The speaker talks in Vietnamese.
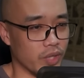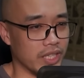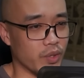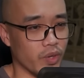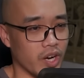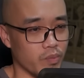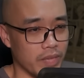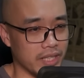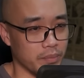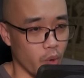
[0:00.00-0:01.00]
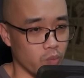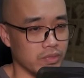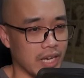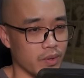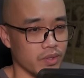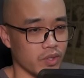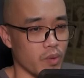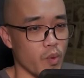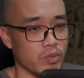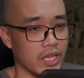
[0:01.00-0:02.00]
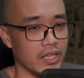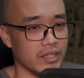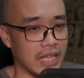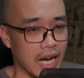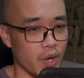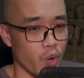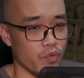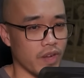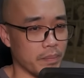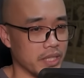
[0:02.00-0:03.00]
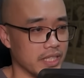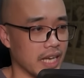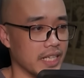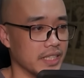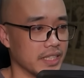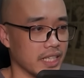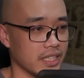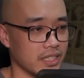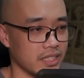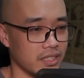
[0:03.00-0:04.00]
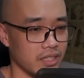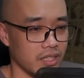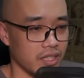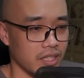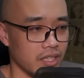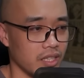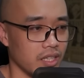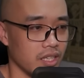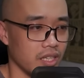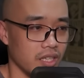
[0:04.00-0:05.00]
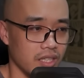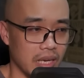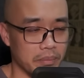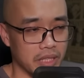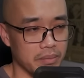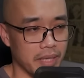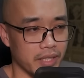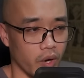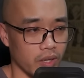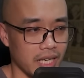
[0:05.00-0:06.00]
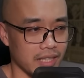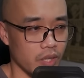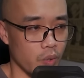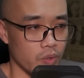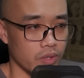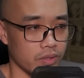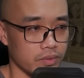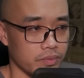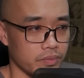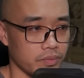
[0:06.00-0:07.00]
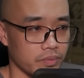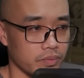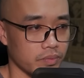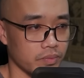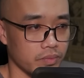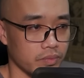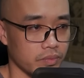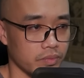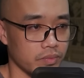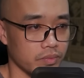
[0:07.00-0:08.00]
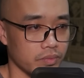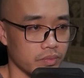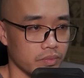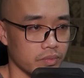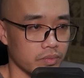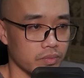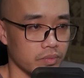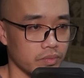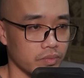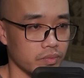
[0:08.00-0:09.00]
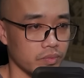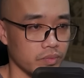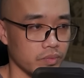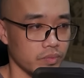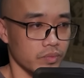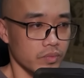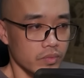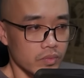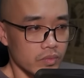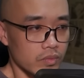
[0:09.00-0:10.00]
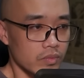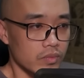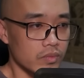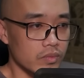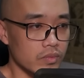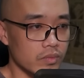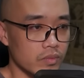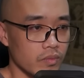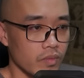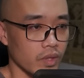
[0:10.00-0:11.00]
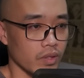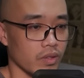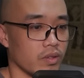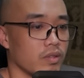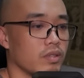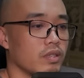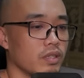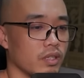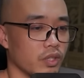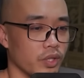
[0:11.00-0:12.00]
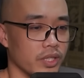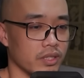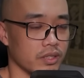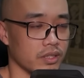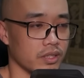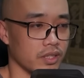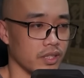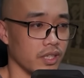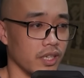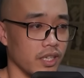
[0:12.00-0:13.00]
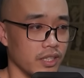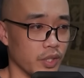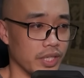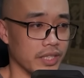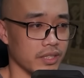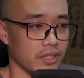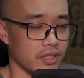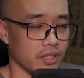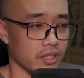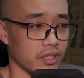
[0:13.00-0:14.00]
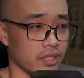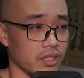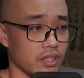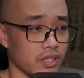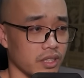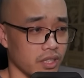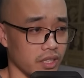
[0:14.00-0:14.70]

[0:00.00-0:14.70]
Thanh niên tóc quăn cố ý nhìn lại sau lưng hai người Liễu Ngạn rồi hỏi. Ánh lửa trong mắt nữ tử áo đỏ đại phóng, nàng tiến lên trước một bước, đang muốn nói chuyện thì Liễu Ngạn khẽ vươn tay ngăn trước người nàng, mở miệng nói. Thiên Lan điện chủ có chuyện gì hả?